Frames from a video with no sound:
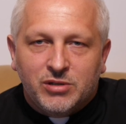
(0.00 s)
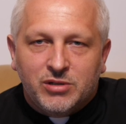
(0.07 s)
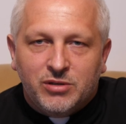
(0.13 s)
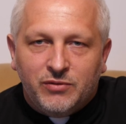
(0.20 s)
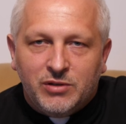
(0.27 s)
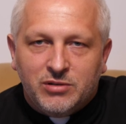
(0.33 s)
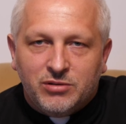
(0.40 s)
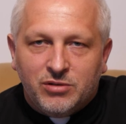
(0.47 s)

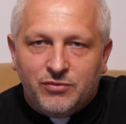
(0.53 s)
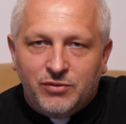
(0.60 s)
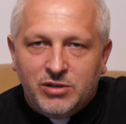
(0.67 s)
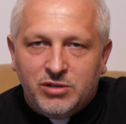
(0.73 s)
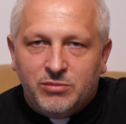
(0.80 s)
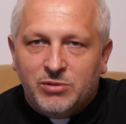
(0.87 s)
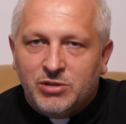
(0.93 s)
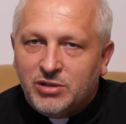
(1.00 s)
rzeczywistość,
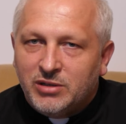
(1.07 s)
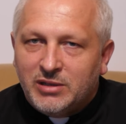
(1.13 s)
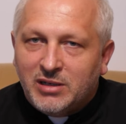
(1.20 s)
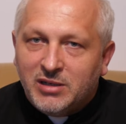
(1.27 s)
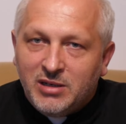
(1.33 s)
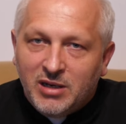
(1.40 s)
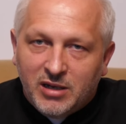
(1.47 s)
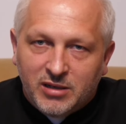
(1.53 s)
widzimy, że
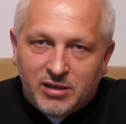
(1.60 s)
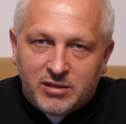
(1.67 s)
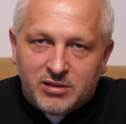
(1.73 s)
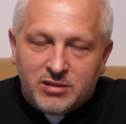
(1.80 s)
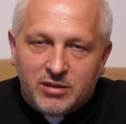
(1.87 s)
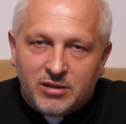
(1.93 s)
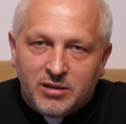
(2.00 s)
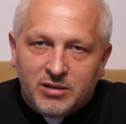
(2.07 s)
tak nie
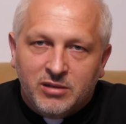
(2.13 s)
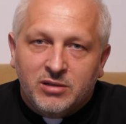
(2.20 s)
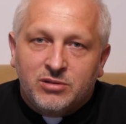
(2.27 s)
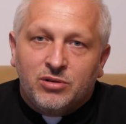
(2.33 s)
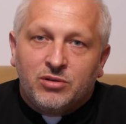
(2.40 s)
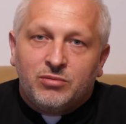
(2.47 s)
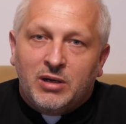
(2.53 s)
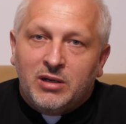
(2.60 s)
jest. Jest
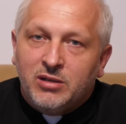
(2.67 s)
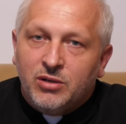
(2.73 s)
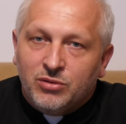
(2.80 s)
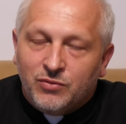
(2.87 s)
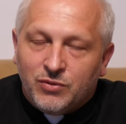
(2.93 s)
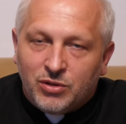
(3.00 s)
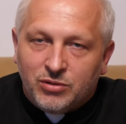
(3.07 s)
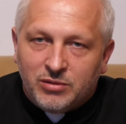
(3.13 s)
dokładnie
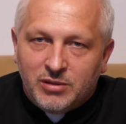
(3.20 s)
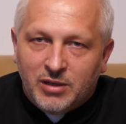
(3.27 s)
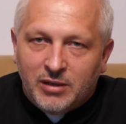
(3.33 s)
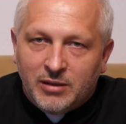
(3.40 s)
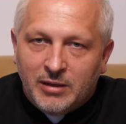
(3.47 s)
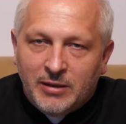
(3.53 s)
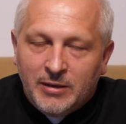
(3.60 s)
odwrotnie.